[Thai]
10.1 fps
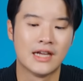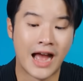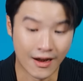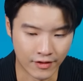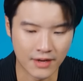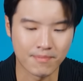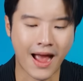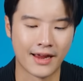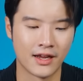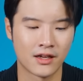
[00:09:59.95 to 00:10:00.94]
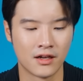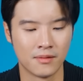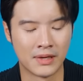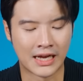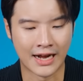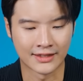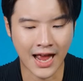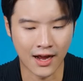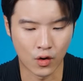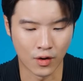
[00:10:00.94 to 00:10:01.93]
hiring ไปนั่นคือมีการ
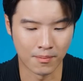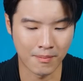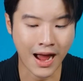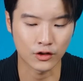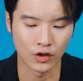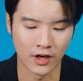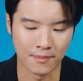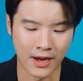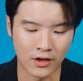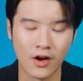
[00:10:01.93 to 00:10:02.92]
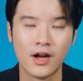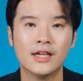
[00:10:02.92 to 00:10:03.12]
จ้างคนมากจนเกินไปก็